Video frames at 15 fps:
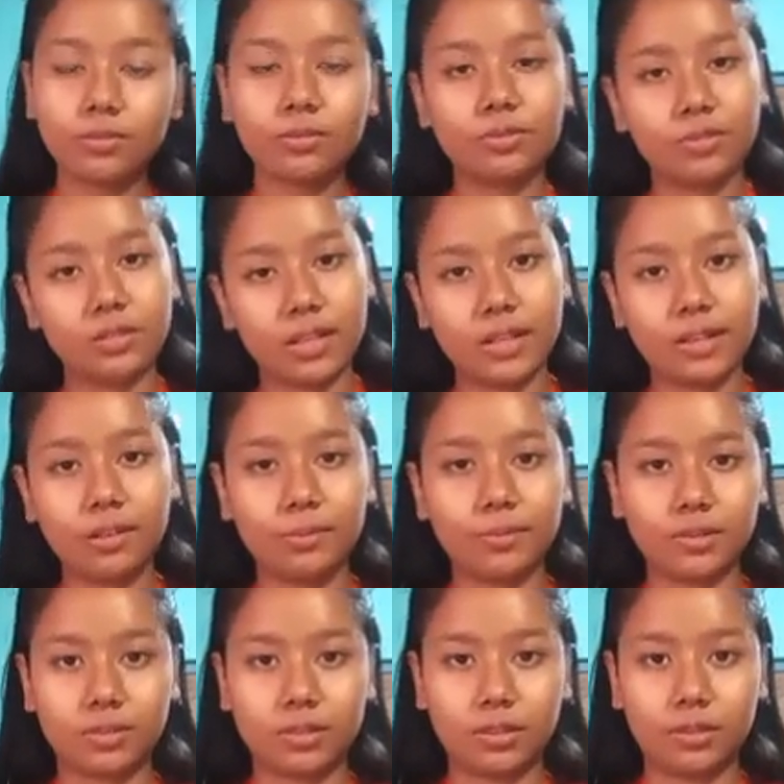গুজরাটে
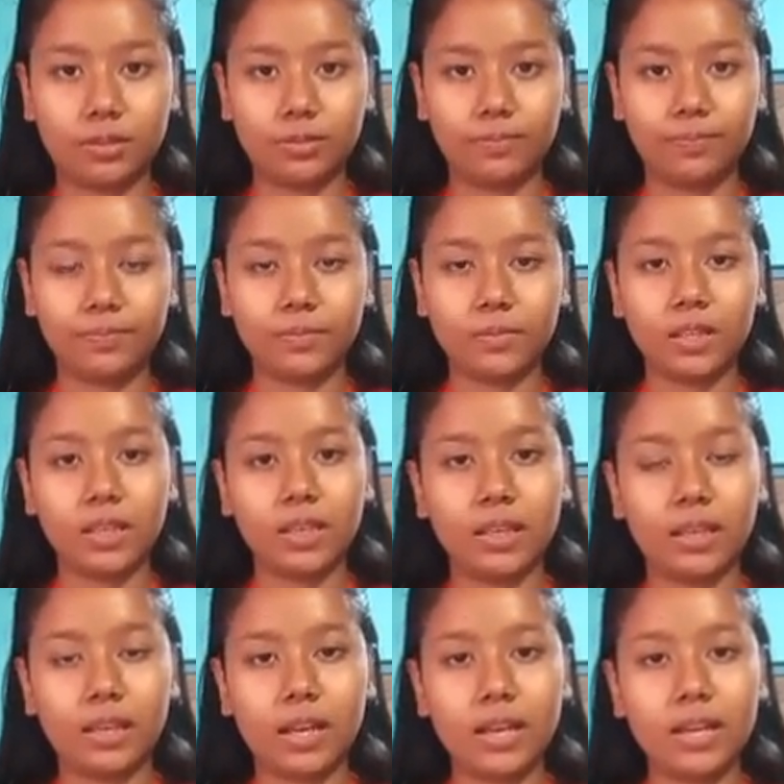অবস্থিত
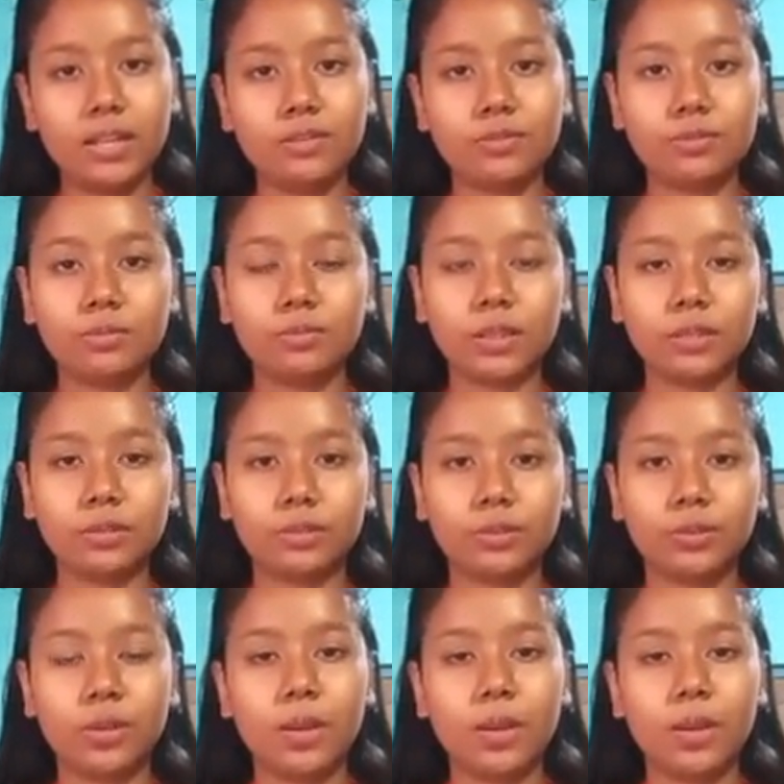এখানেই শুধুমাত্র